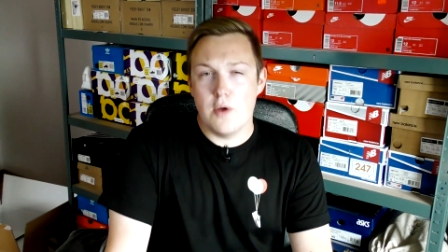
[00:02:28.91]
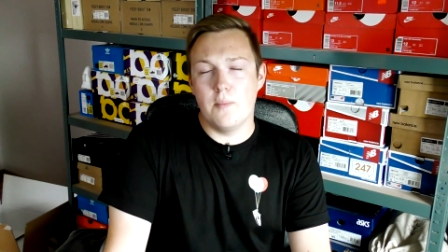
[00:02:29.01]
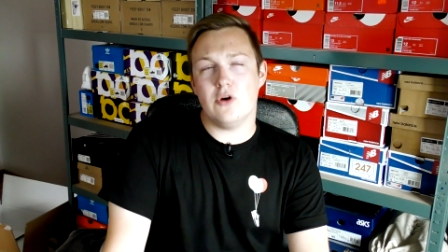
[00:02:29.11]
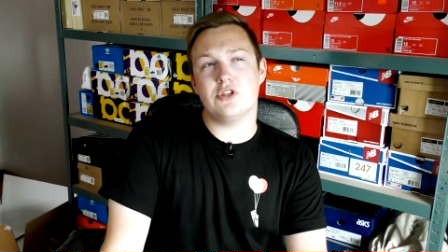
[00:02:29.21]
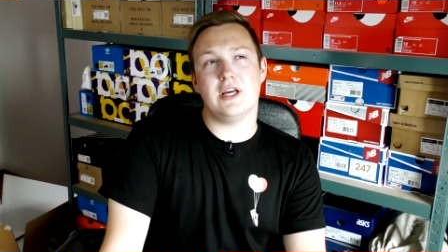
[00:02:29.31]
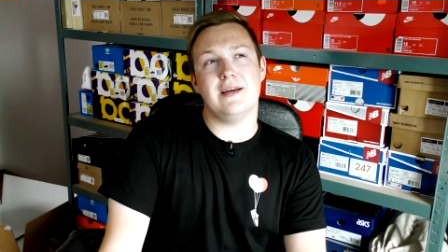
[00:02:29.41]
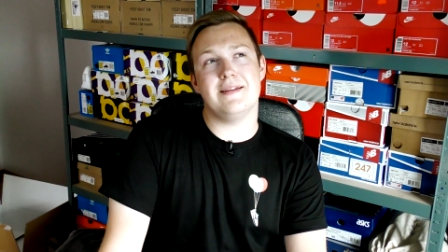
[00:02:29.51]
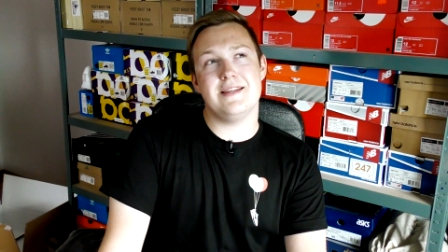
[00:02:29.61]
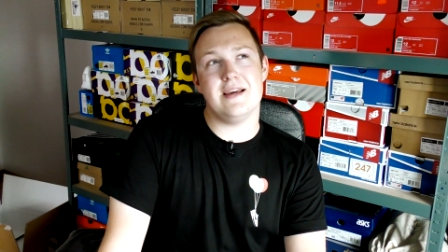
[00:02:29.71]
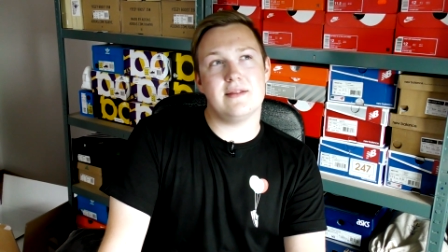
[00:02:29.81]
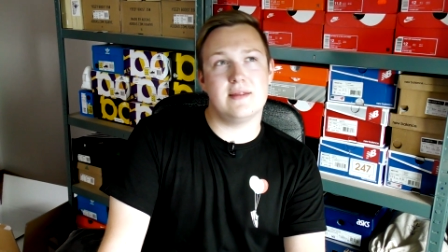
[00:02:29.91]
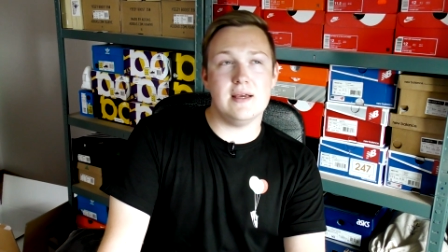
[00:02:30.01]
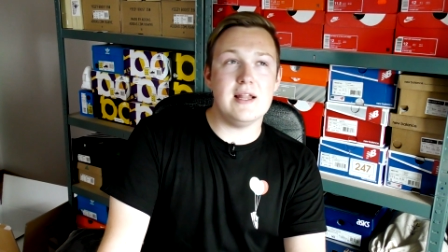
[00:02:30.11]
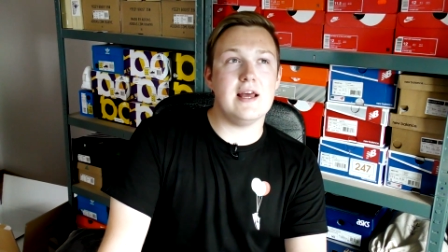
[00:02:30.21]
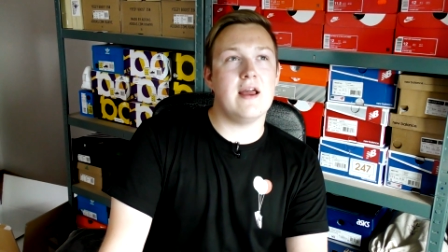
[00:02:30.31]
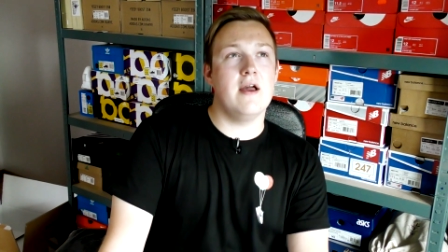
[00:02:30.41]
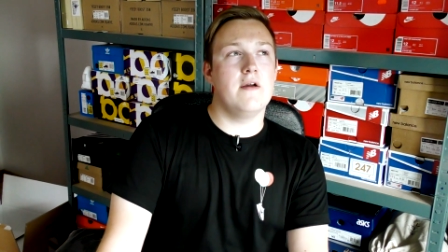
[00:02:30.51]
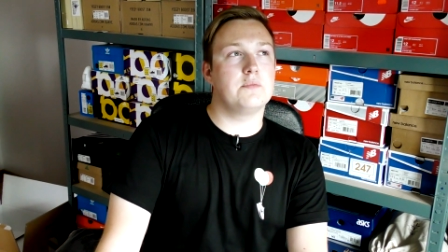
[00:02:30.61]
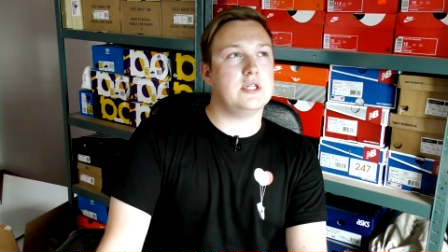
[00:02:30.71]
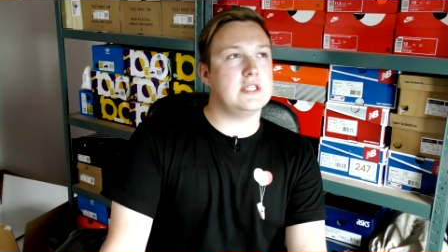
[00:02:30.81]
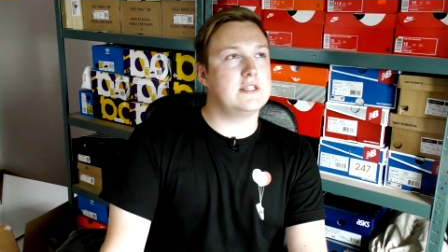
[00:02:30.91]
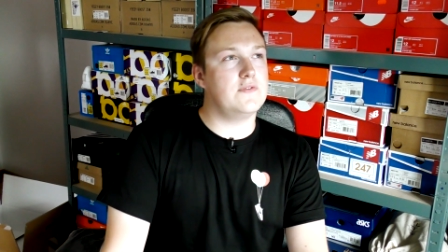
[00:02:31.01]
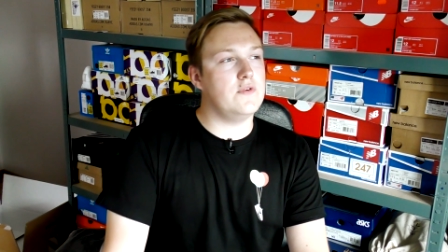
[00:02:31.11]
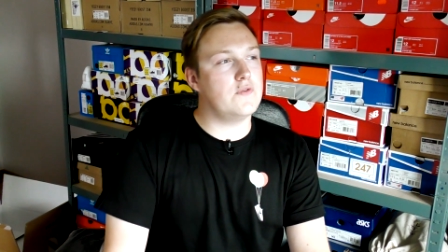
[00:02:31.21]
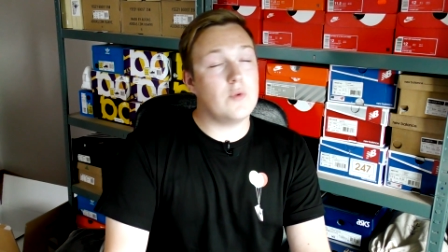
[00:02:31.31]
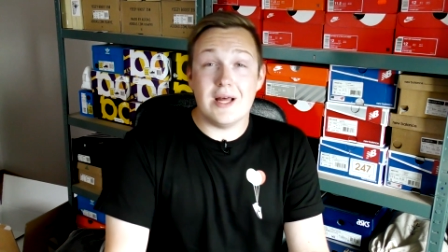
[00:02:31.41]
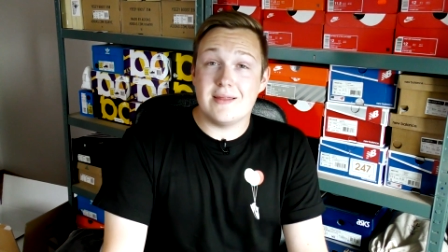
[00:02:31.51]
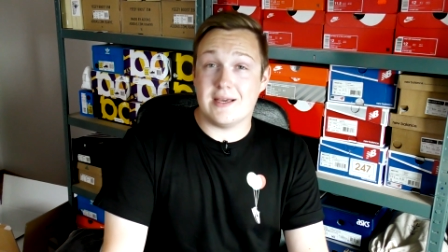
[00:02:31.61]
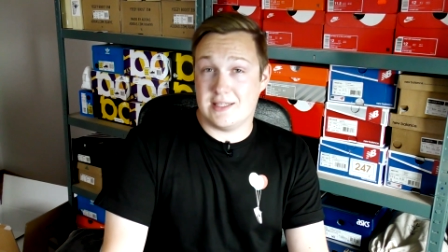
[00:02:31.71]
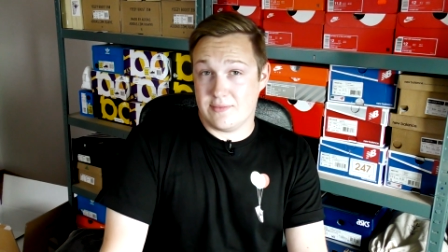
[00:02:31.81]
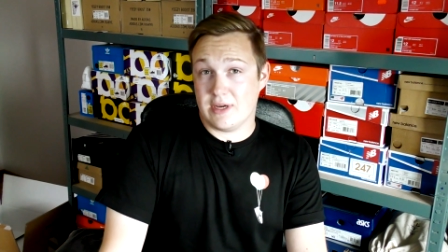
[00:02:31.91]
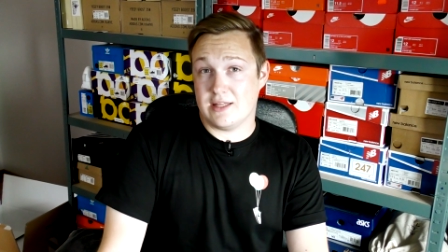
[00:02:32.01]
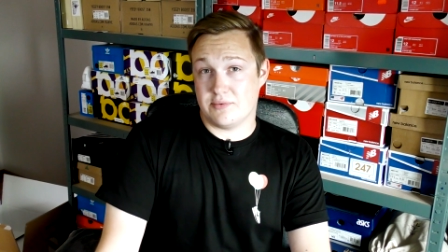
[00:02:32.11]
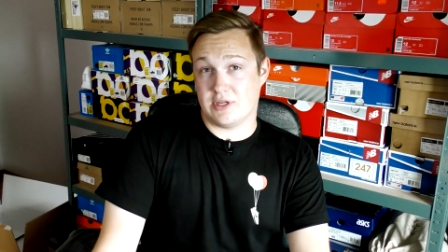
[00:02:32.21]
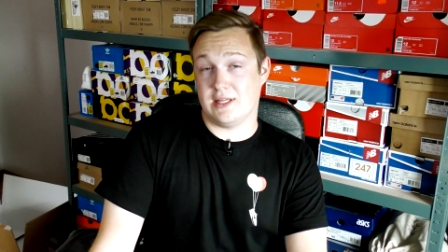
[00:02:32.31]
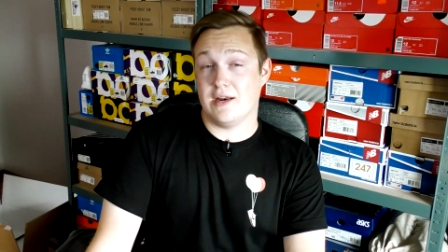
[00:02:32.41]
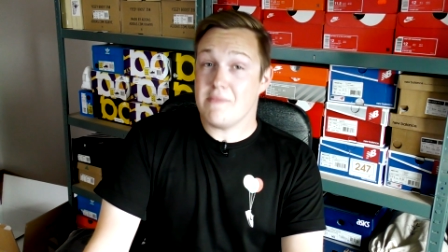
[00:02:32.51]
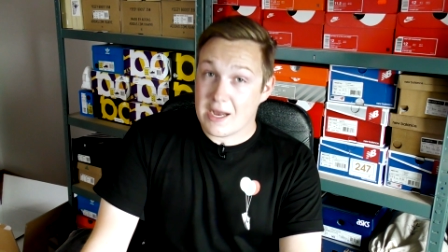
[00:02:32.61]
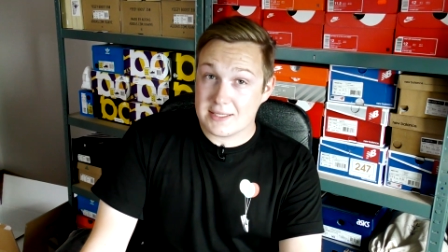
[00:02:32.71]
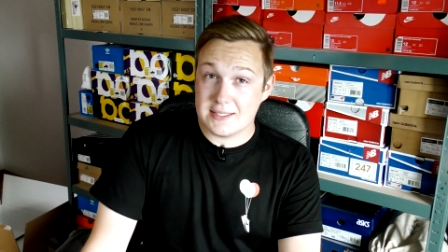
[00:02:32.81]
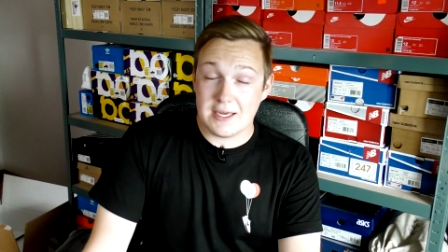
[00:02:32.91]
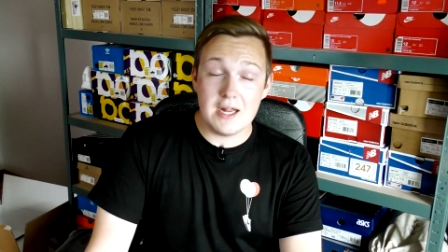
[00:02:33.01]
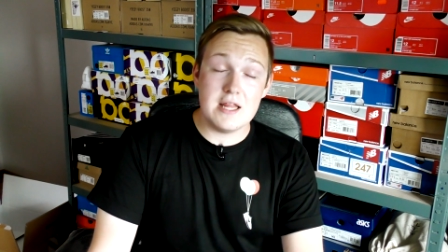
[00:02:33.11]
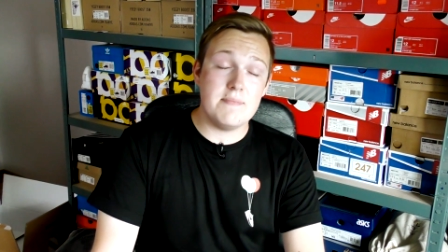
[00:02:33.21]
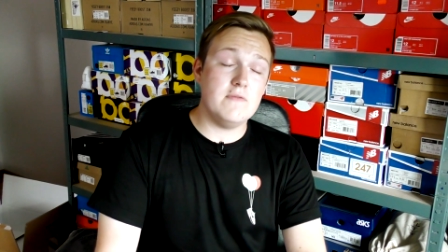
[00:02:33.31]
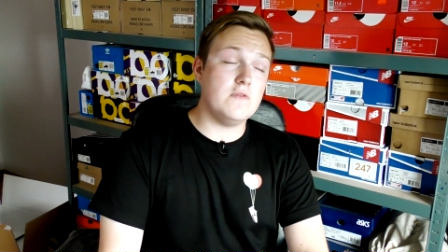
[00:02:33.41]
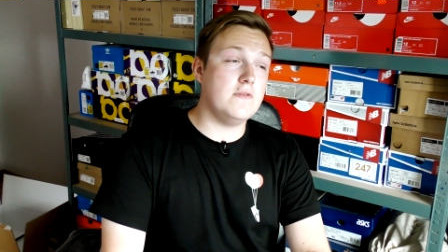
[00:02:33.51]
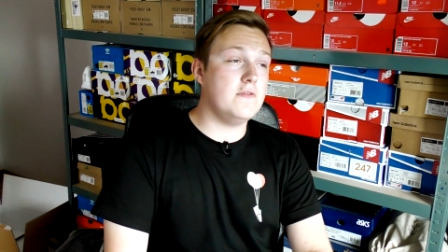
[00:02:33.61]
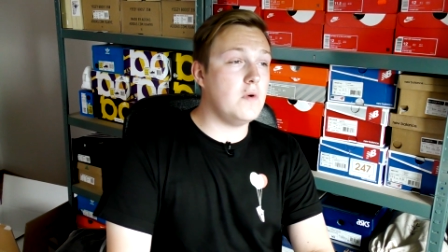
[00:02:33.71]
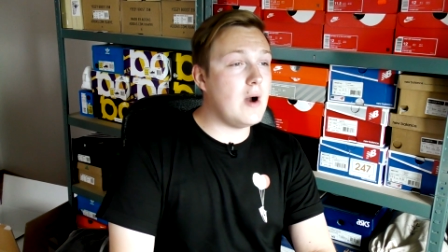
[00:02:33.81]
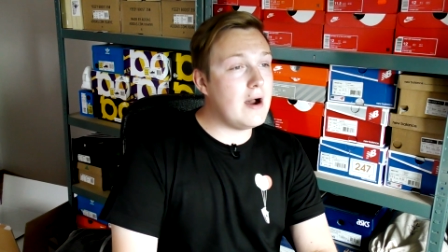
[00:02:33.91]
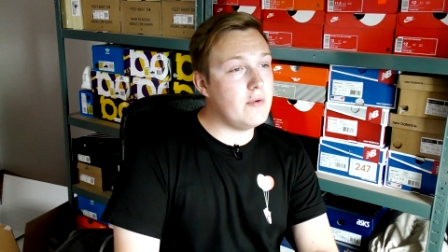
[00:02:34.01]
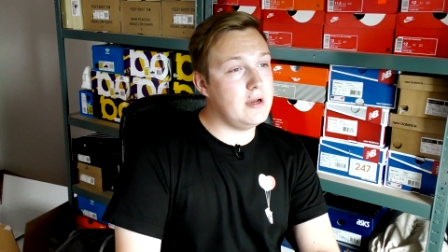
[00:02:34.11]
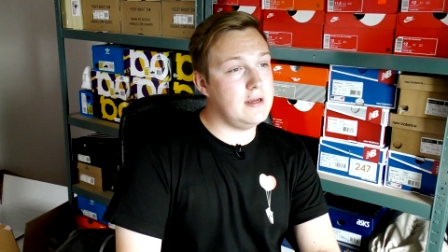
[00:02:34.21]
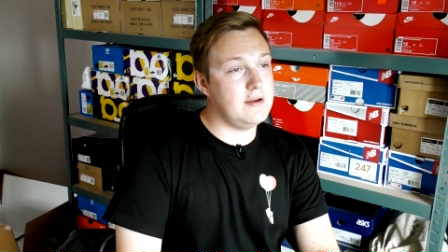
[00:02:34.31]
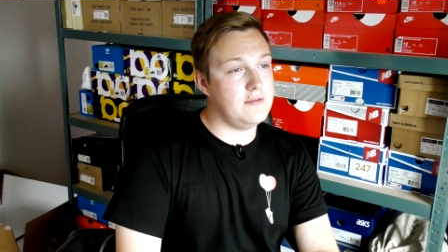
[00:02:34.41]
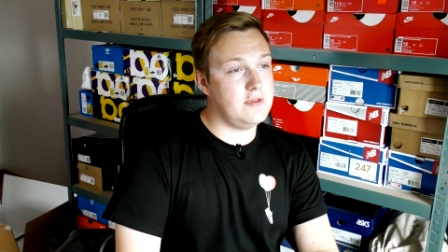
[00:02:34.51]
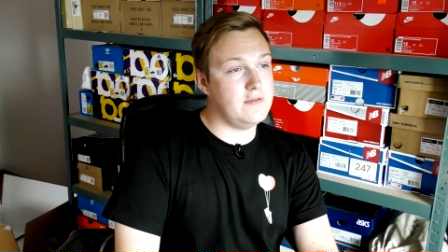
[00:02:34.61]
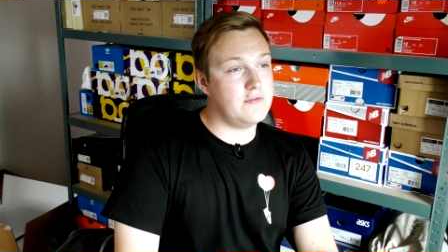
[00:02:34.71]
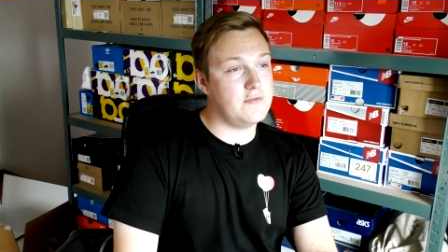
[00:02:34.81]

Może nie tyle przez swój wkład, tak samo jak na przykład Air Maxy, ale na pewno wywołały e, ten